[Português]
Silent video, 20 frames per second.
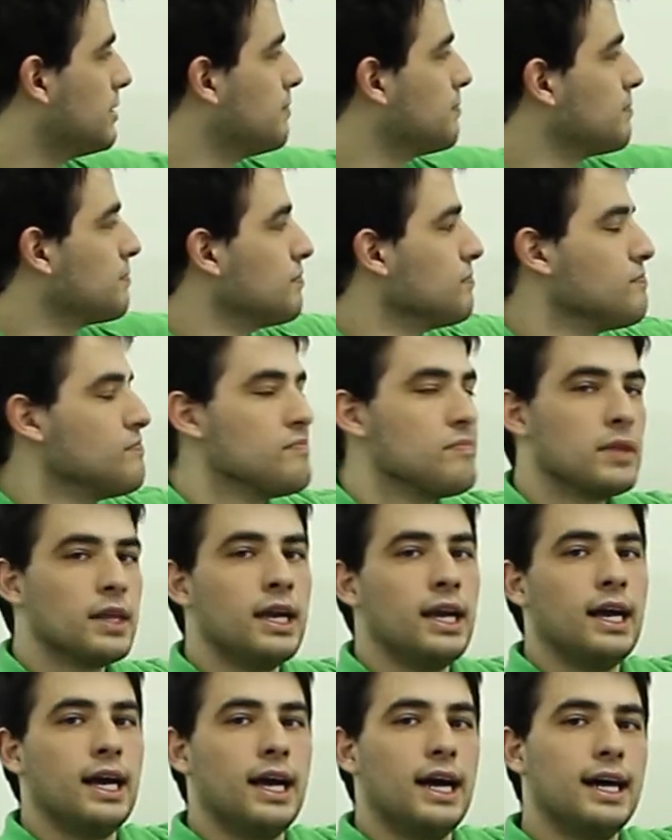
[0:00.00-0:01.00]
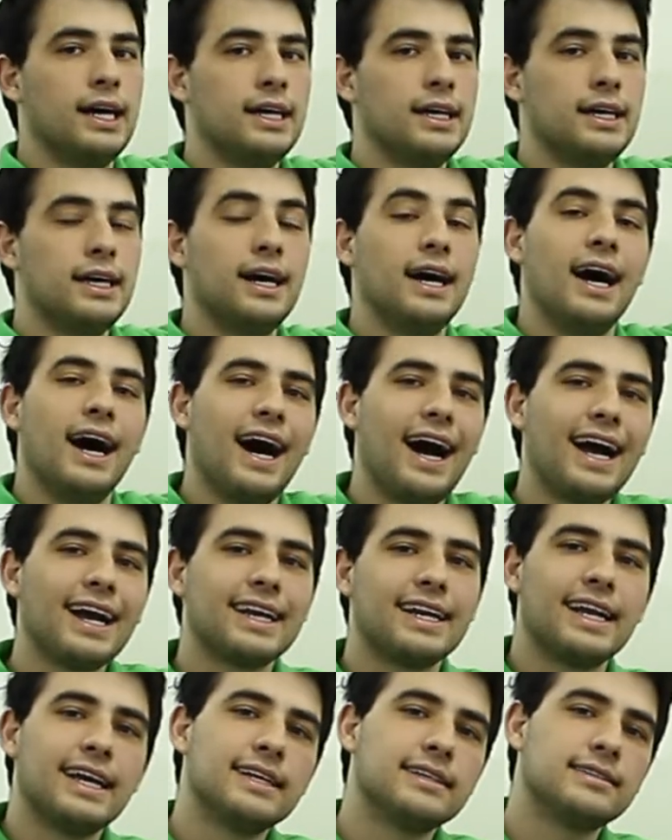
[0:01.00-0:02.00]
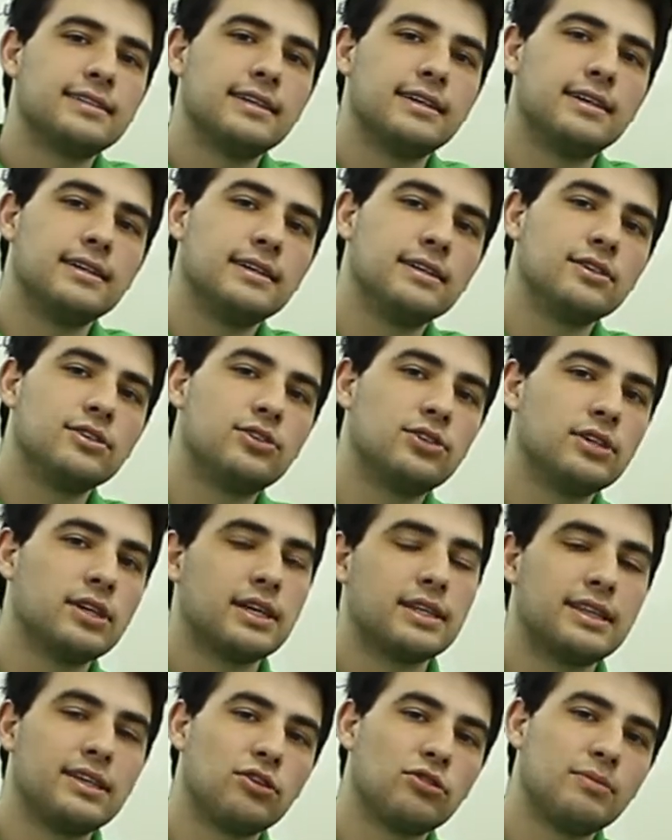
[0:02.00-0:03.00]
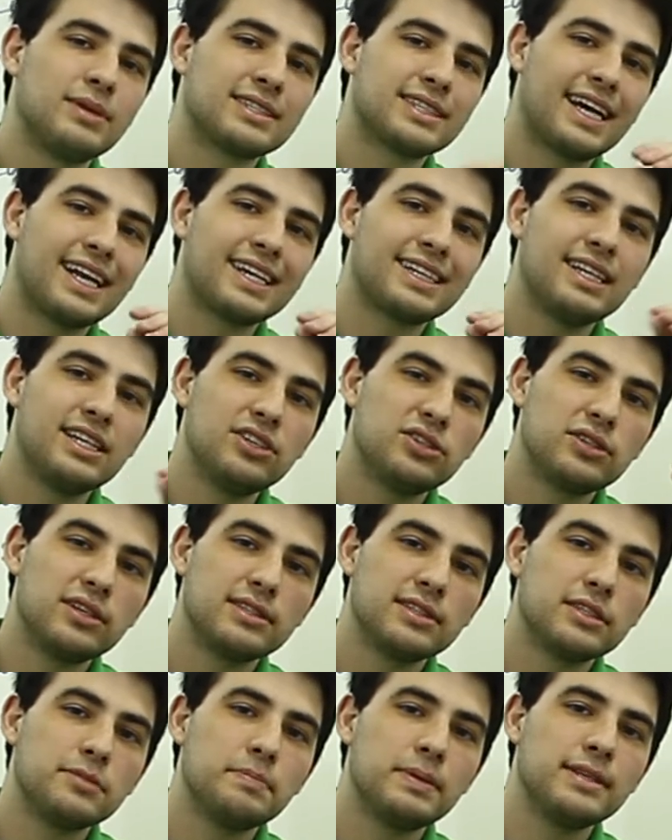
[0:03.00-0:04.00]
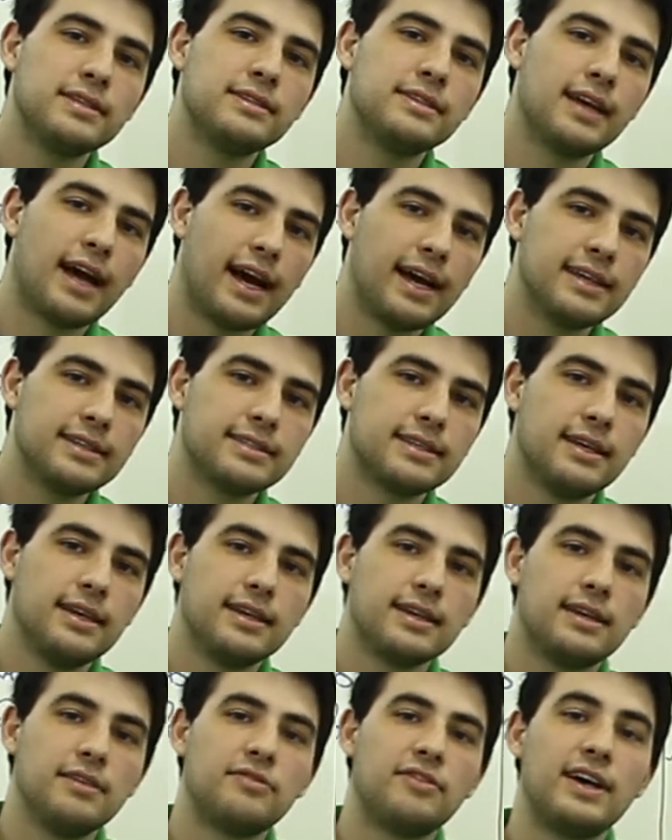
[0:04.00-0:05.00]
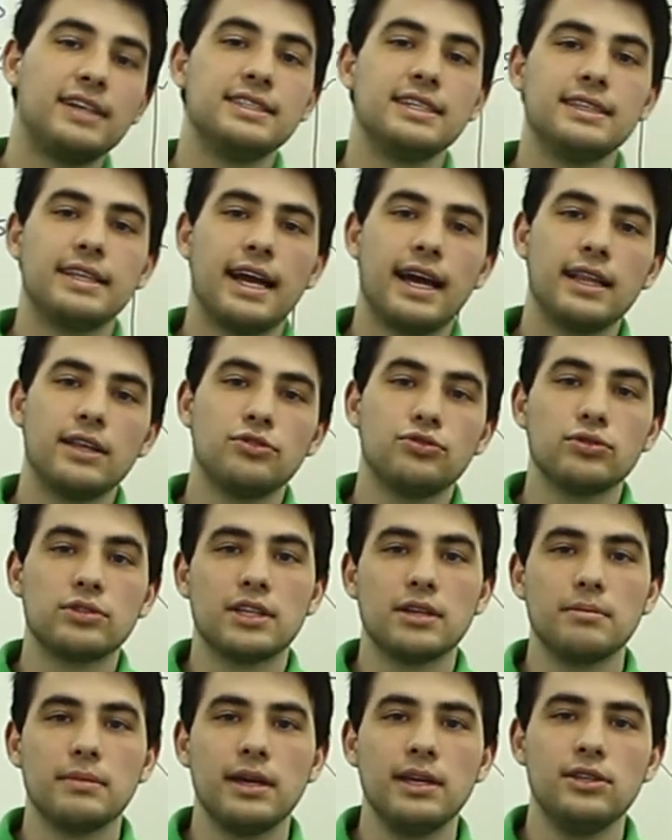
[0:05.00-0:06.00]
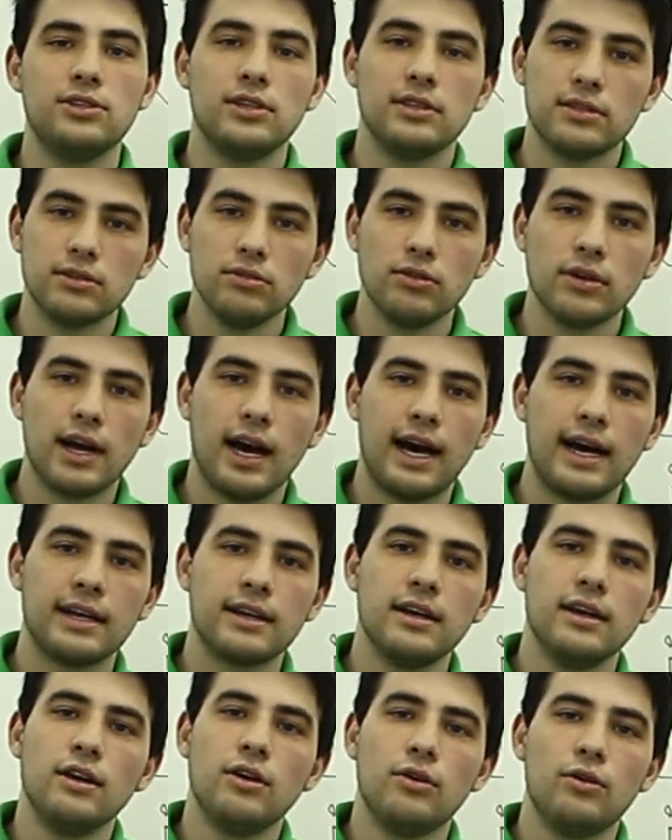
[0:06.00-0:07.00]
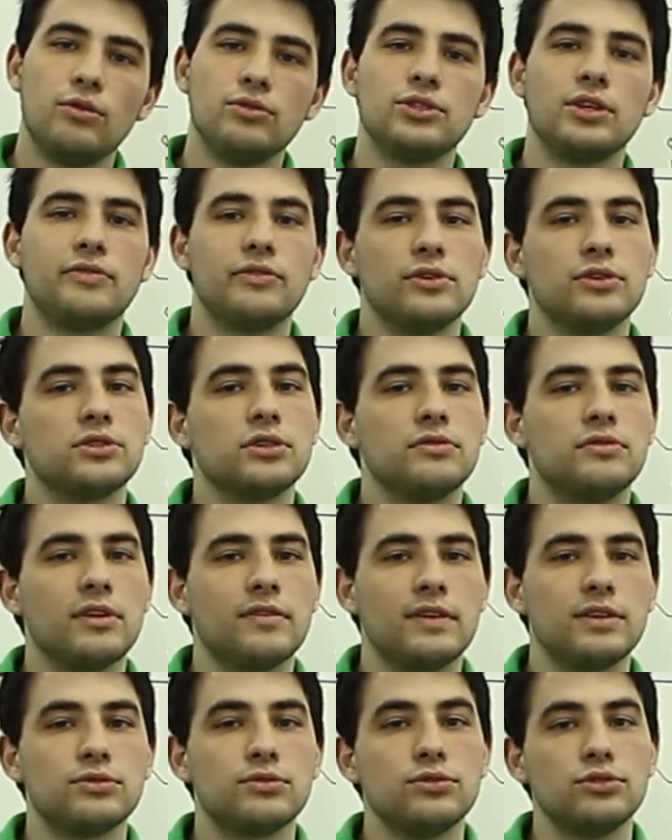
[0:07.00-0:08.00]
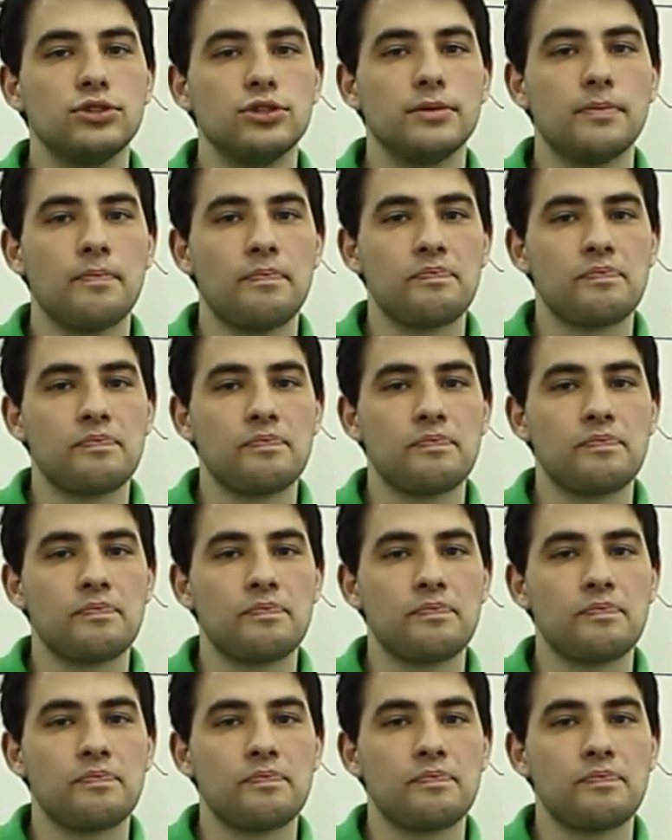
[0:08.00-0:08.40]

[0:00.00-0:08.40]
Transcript: Uh, a Grécia antiga tem algumas características especiais que fazem dela justamente esse lugar onde a filosofia vai surgir.